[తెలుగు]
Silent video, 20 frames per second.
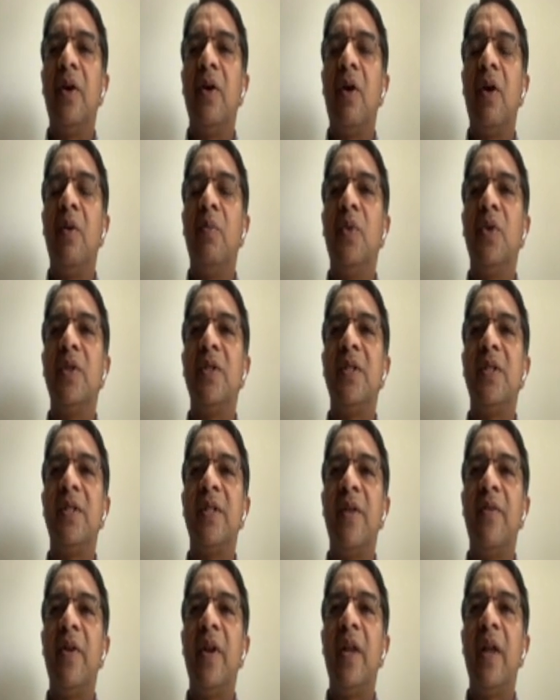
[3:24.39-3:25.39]
ఆల్మోస్ట్
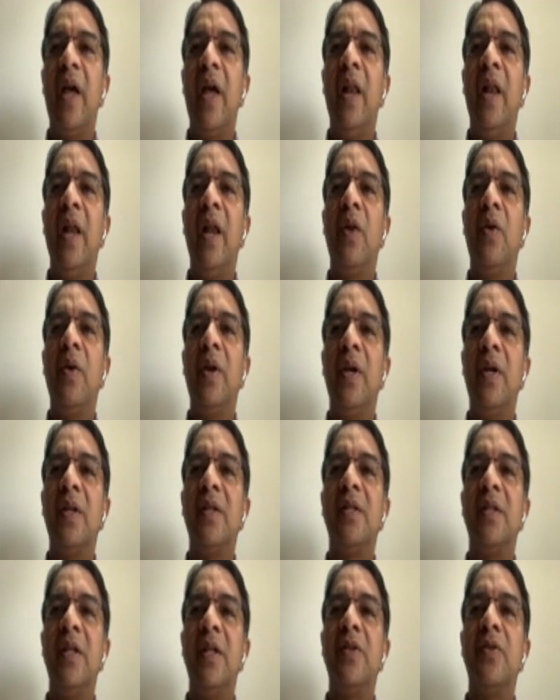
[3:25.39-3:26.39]
సెవెన్ ఎల్నినో
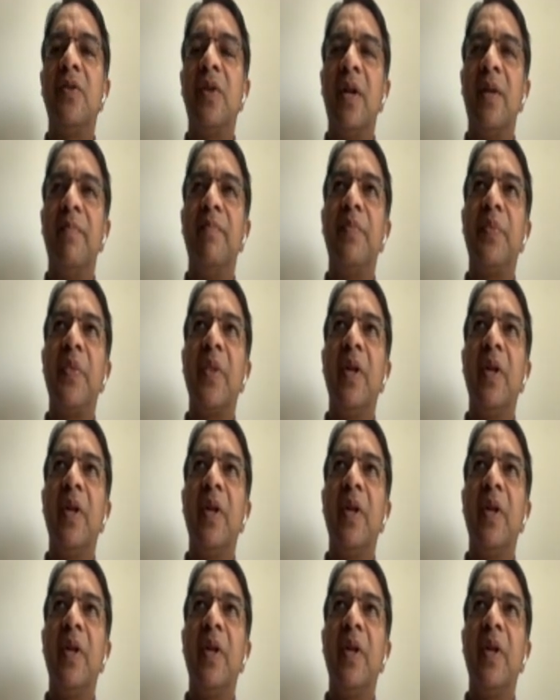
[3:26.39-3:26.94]
ఇయర్స్ తీసుకున్నాం